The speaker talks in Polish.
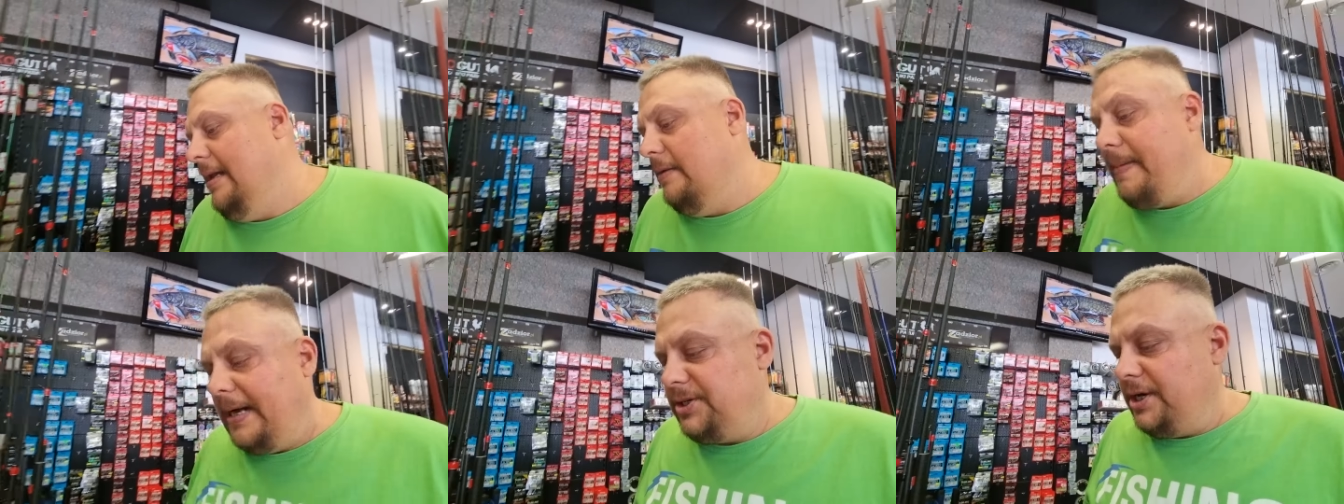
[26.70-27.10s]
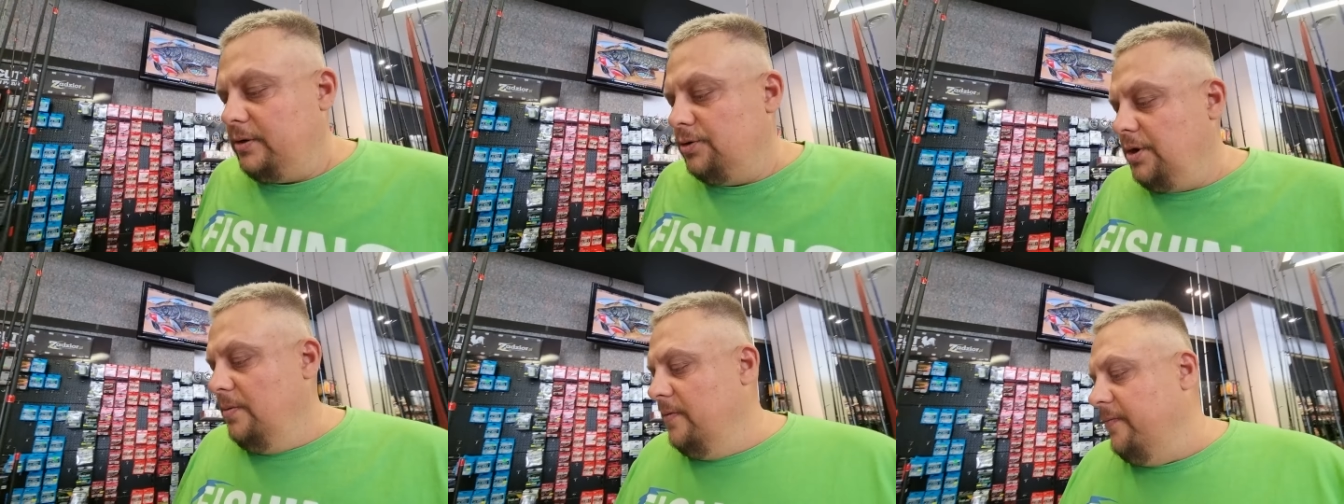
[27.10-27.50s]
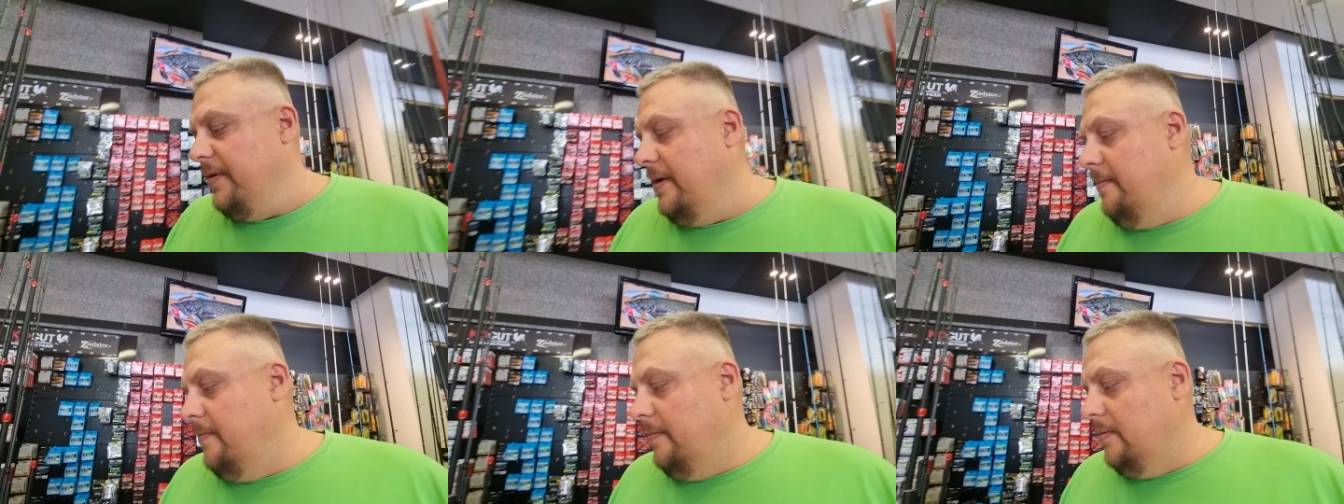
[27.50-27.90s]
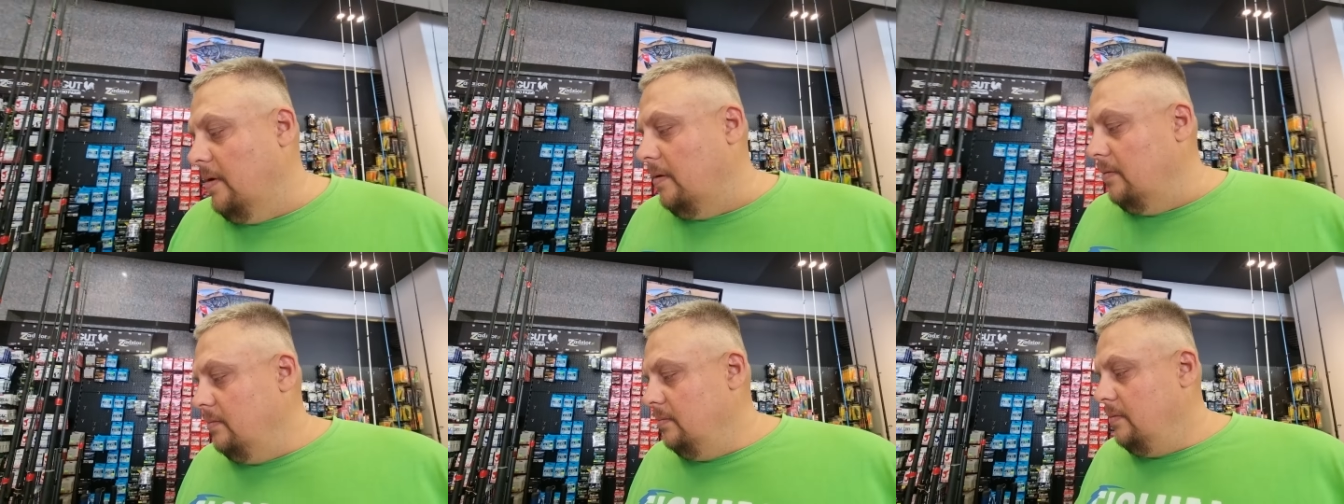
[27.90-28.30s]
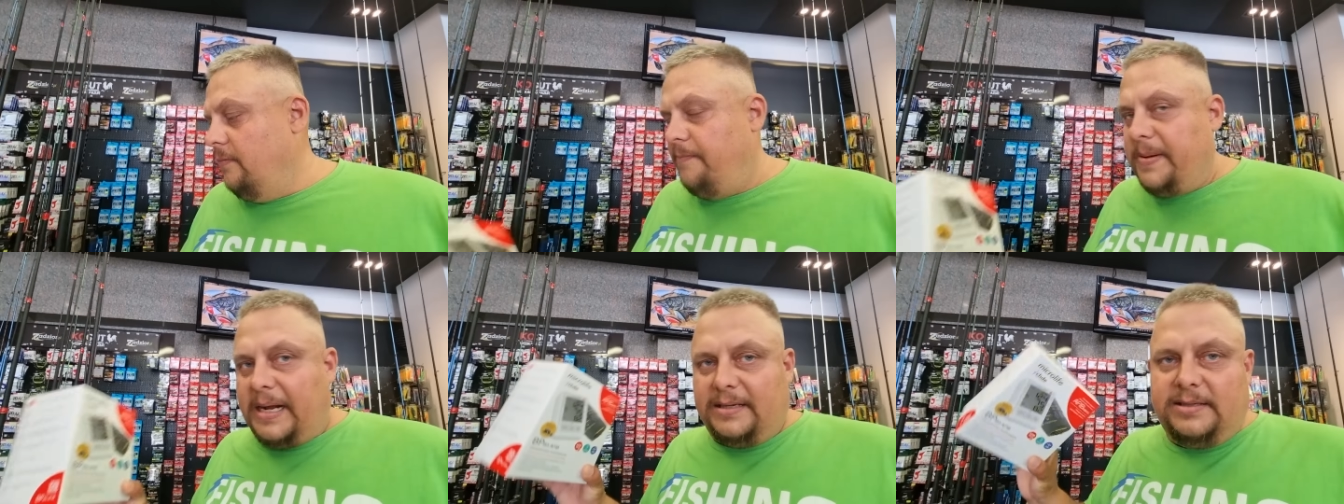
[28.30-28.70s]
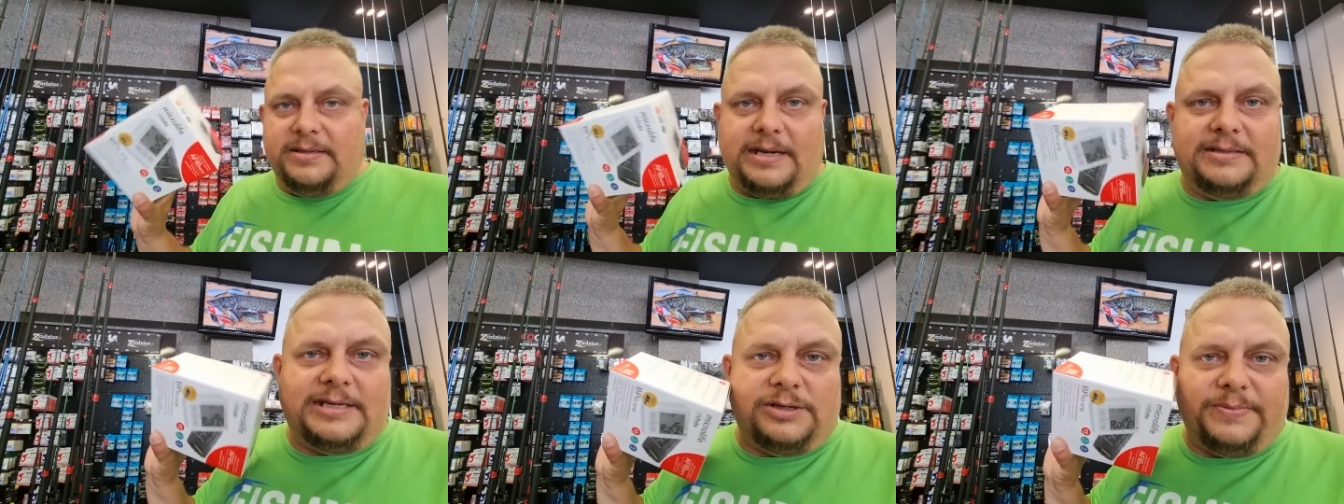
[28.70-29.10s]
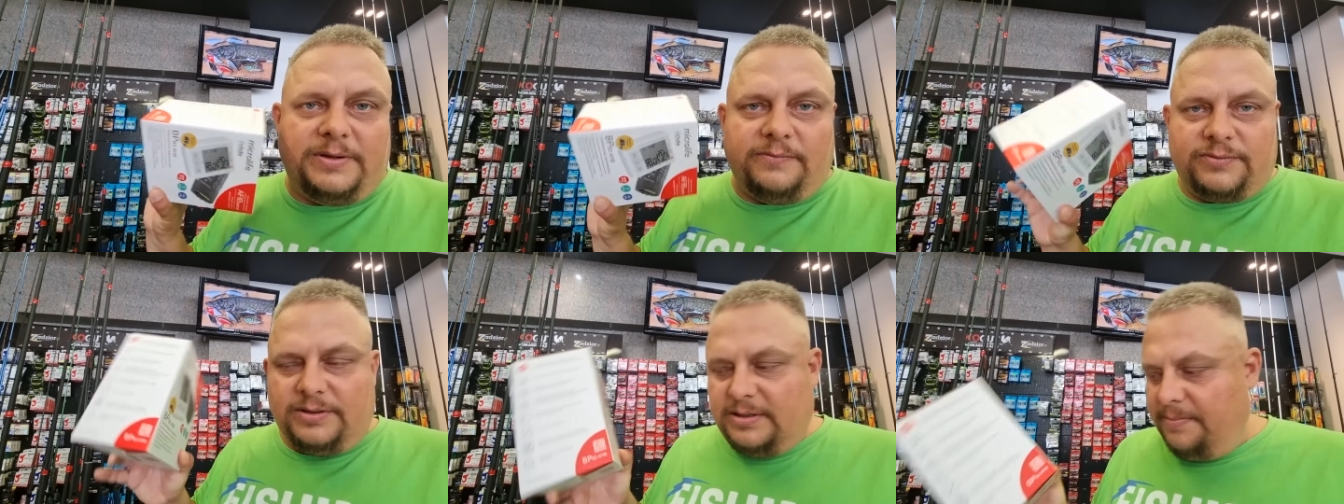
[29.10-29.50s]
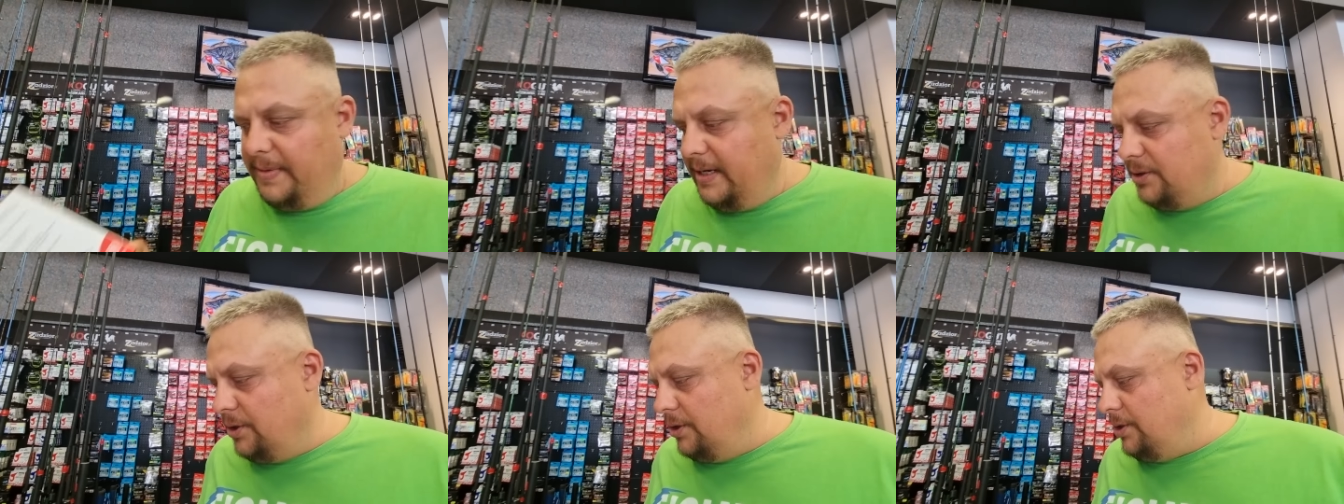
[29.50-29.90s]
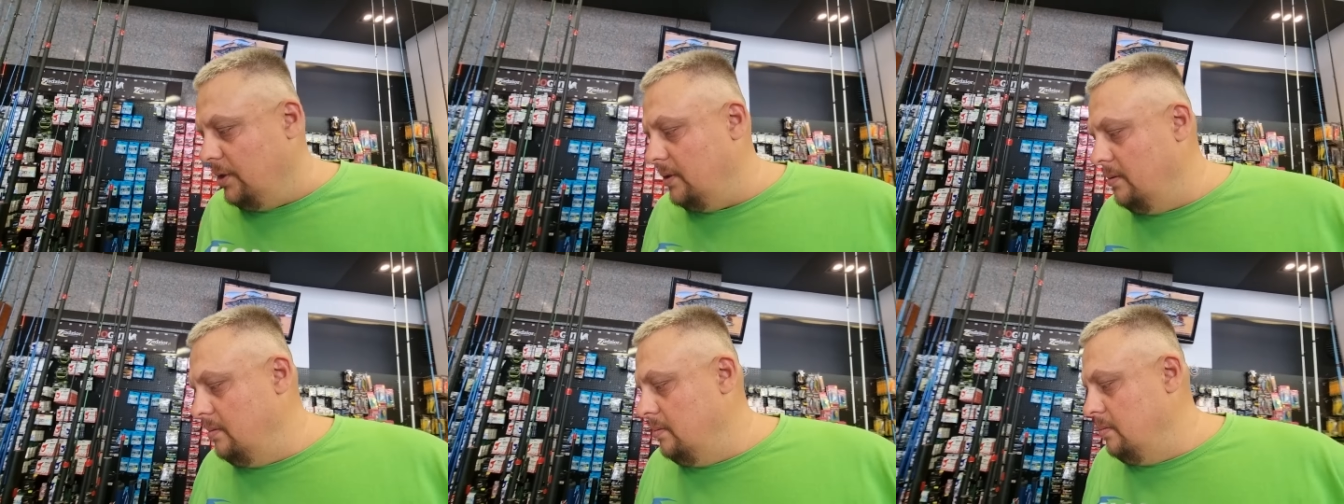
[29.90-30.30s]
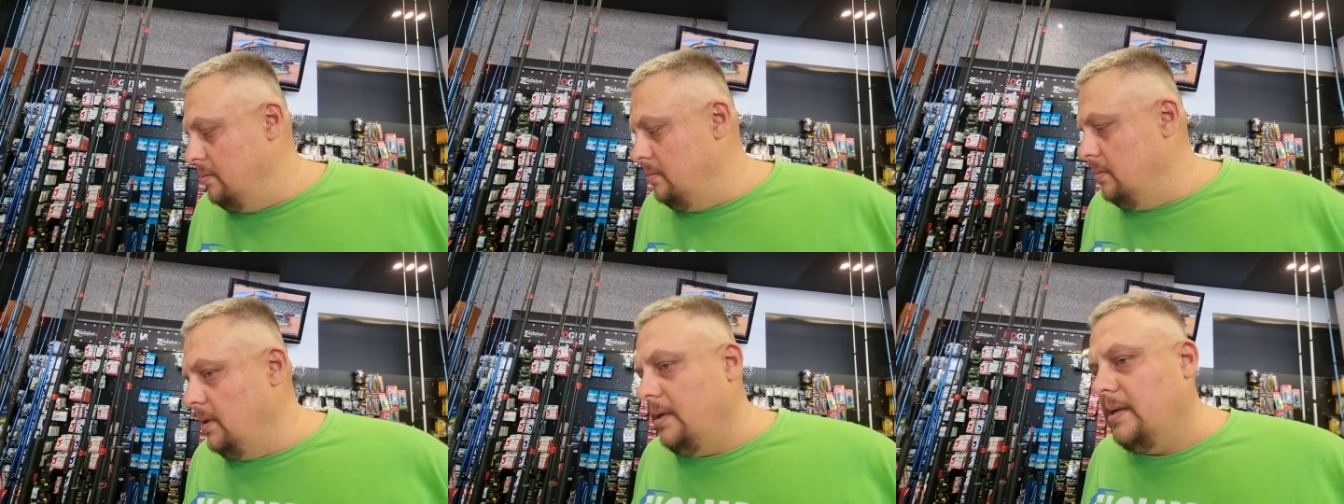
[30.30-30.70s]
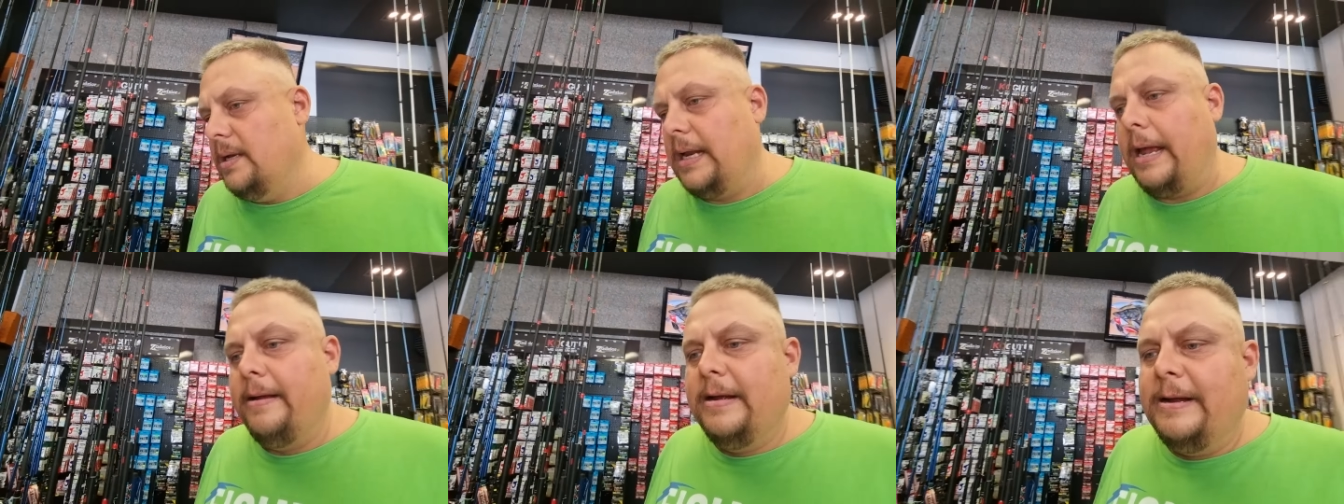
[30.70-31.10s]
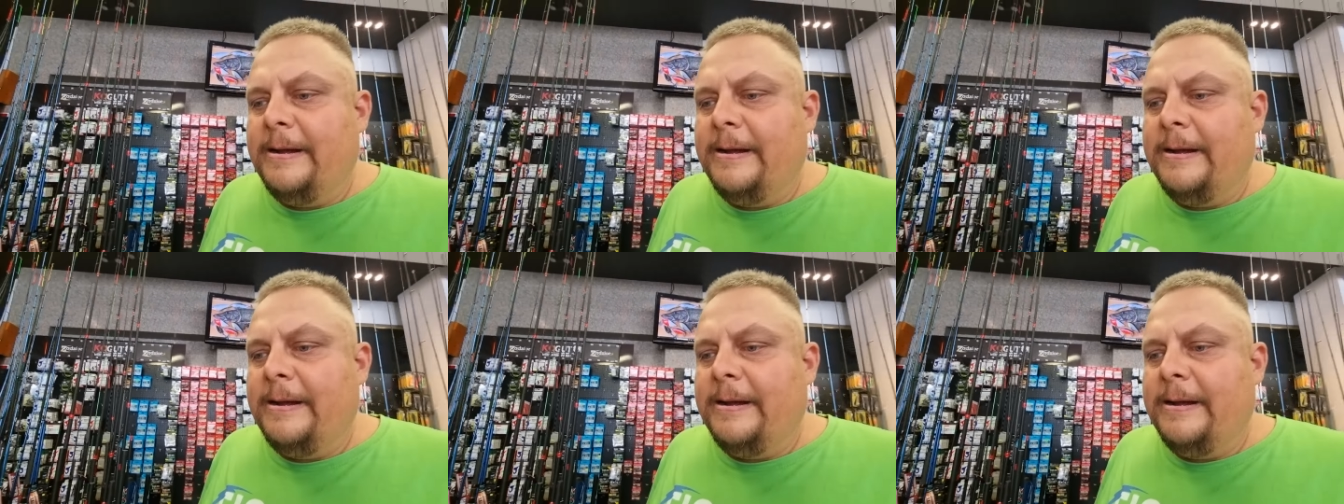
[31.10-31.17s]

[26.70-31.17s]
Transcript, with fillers: dbać, jak to się mówi. No, tu w pracy zaraz też będą wszyscy mierzyć i, i tyle.